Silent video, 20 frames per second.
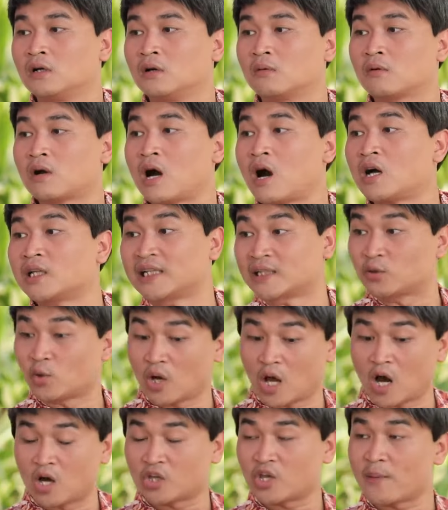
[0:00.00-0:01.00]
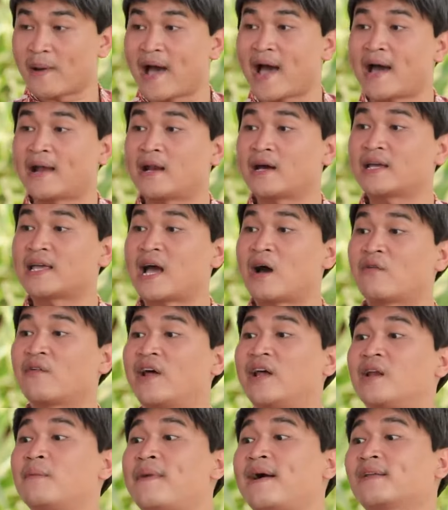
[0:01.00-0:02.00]
không có tại tôi lo cho bà nó dạo
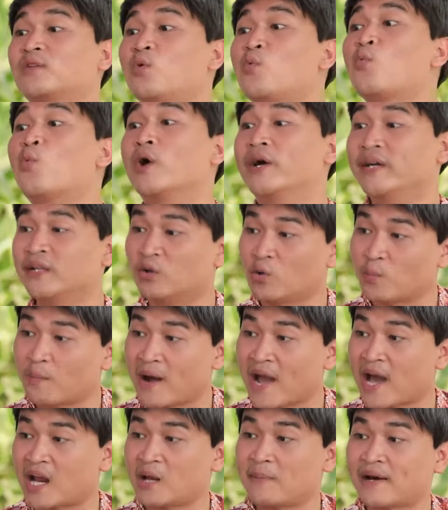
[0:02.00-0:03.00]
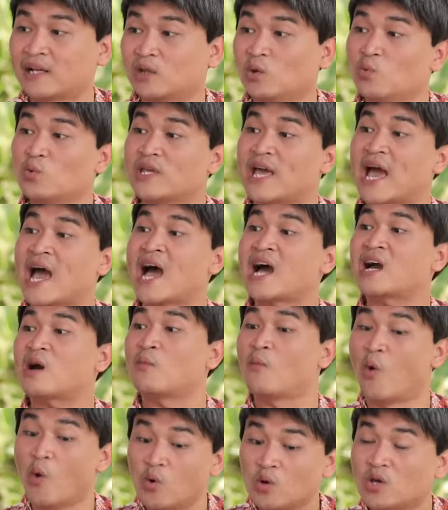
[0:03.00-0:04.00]
này nó bán thuốc quỷ thuốc ma nó bán thuốc giả
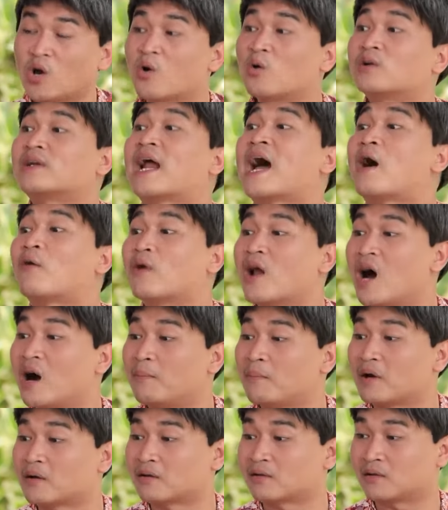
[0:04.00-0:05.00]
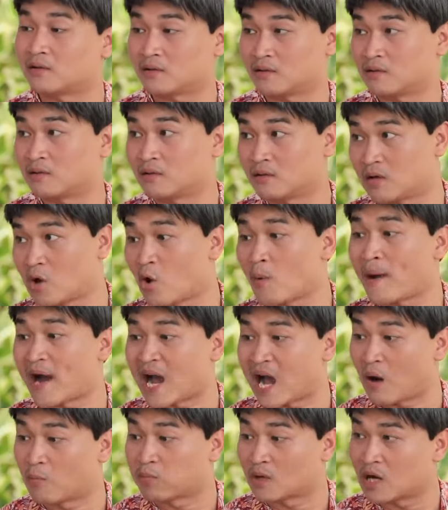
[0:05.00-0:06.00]
không uống vô trào đờm lồi
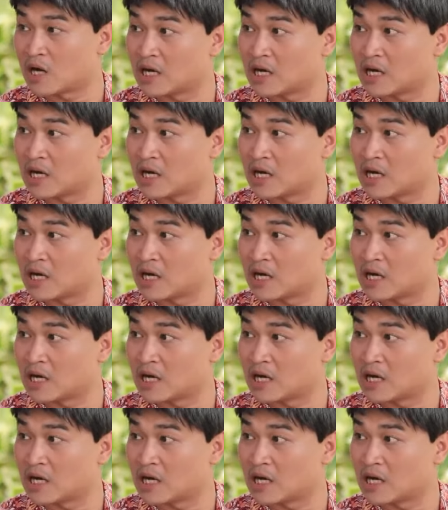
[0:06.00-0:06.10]
bắn họng